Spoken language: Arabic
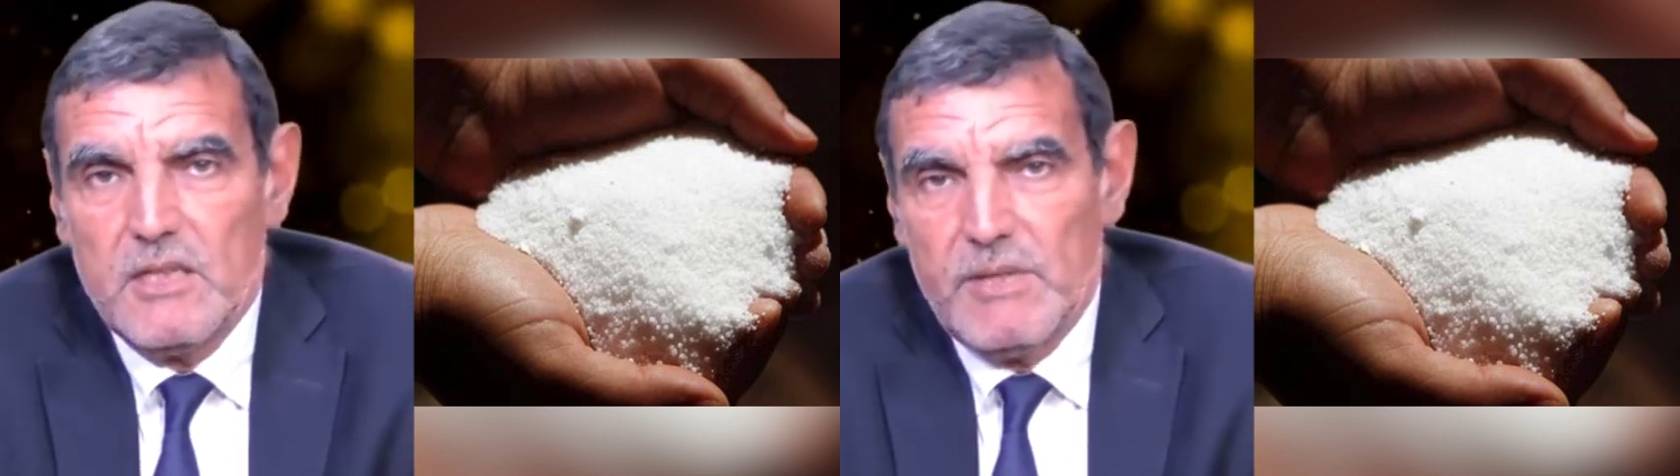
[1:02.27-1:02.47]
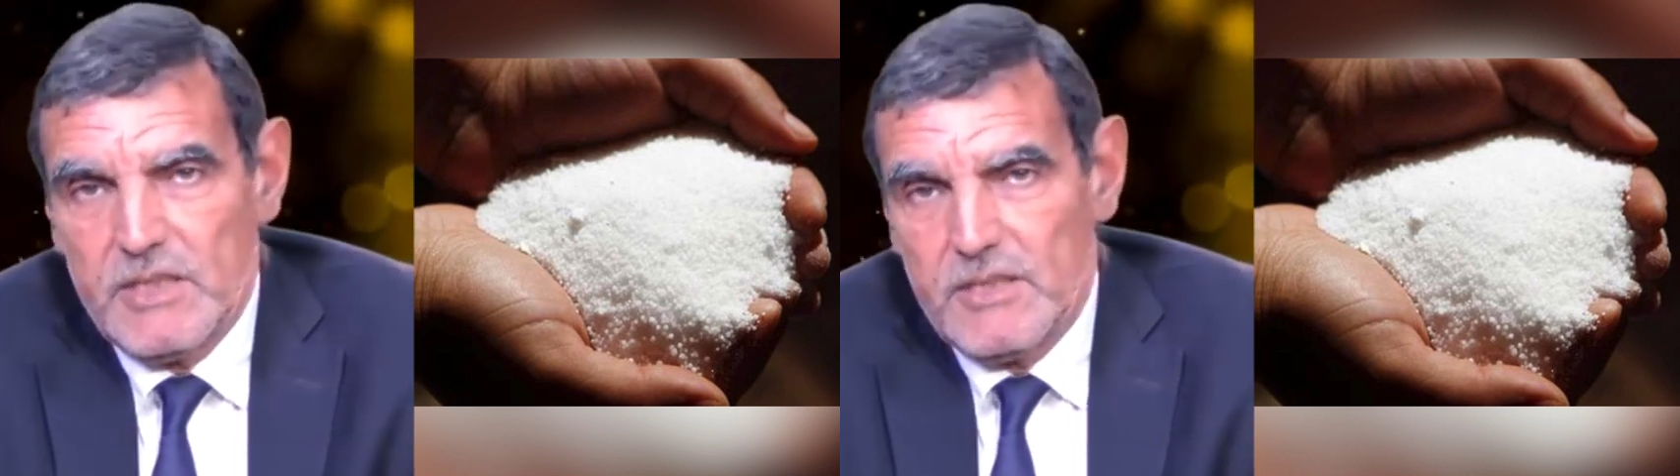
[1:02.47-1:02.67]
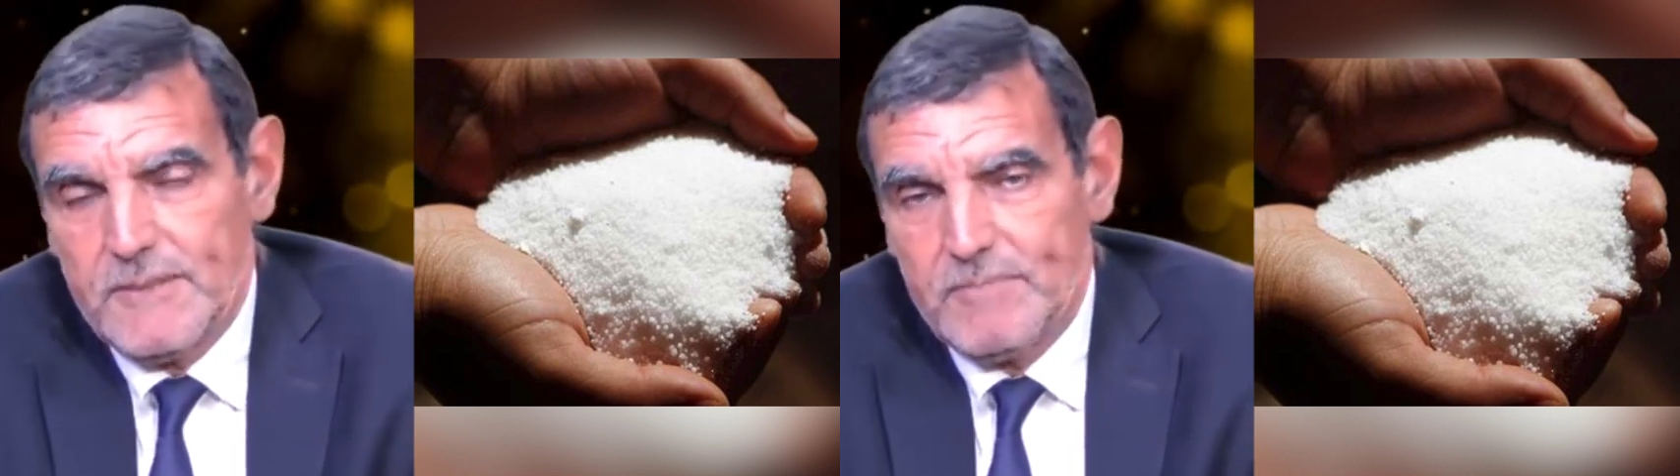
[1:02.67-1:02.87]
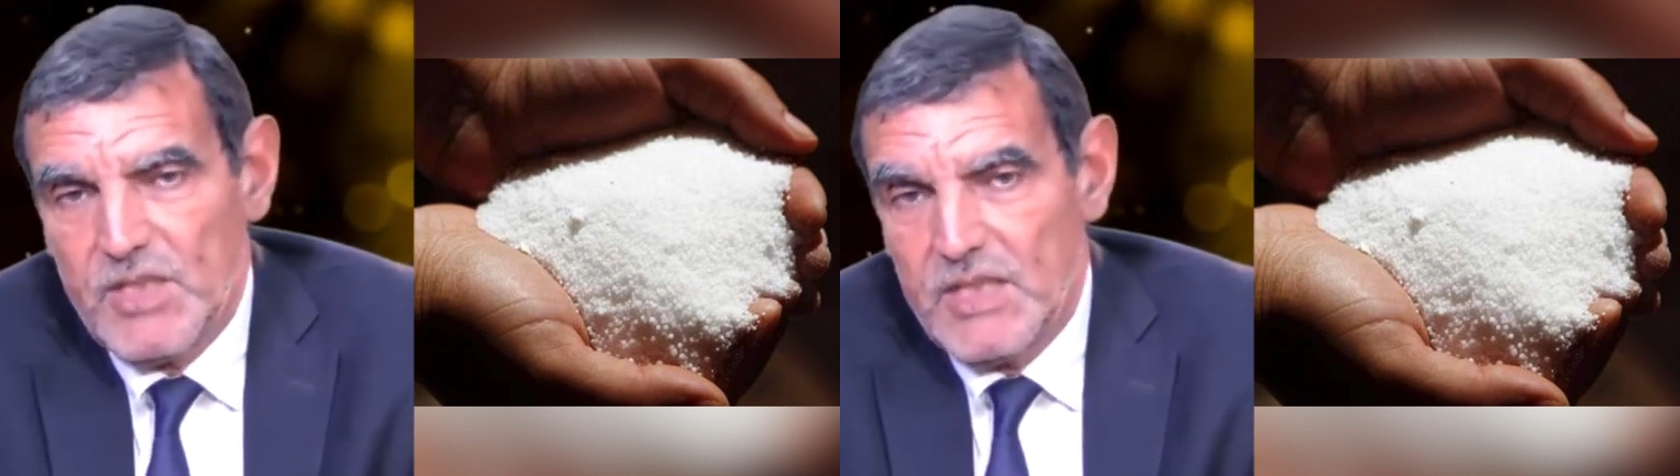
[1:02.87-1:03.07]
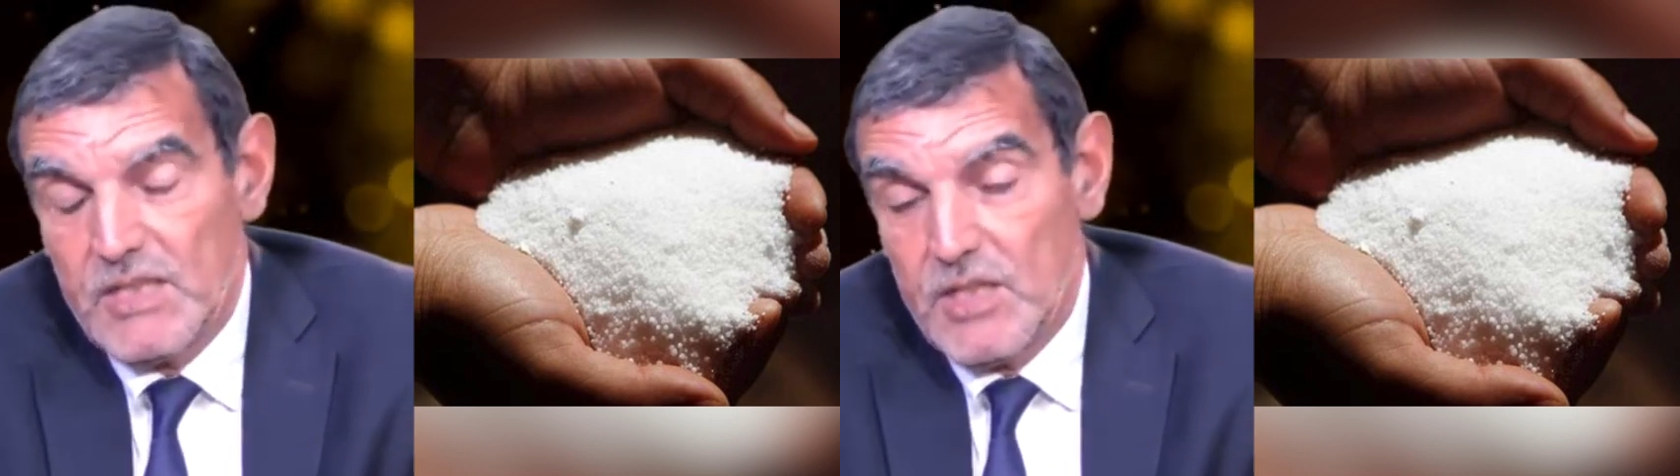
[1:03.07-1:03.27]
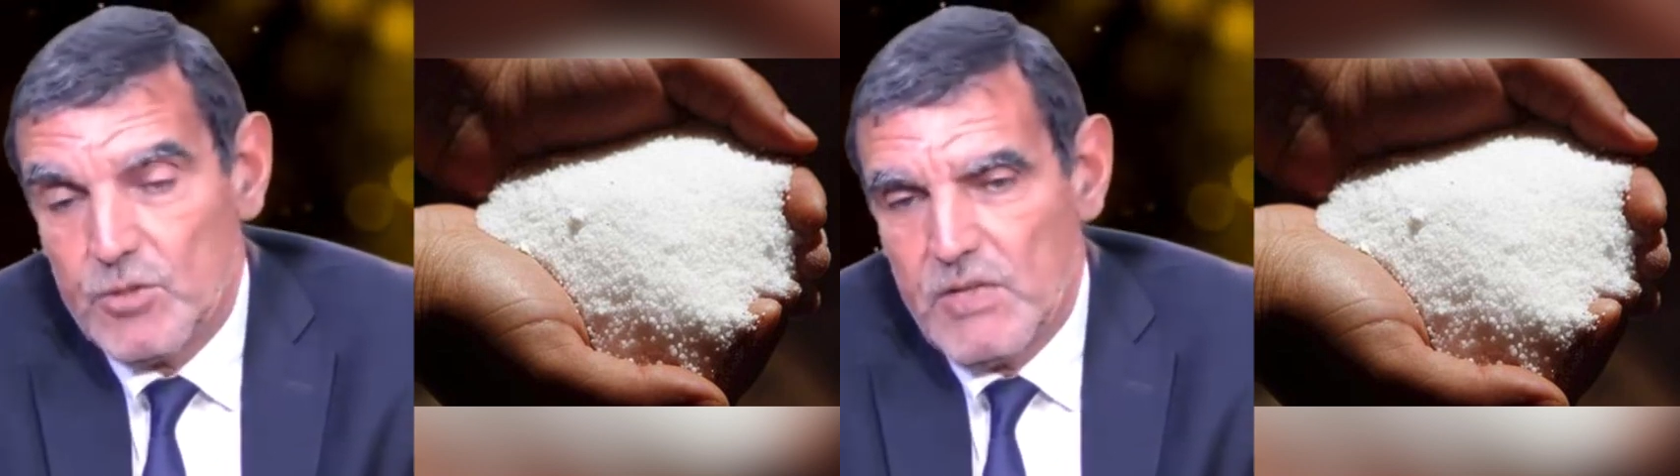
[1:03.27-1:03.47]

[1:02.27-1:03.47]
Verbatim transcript: المعدة لأنها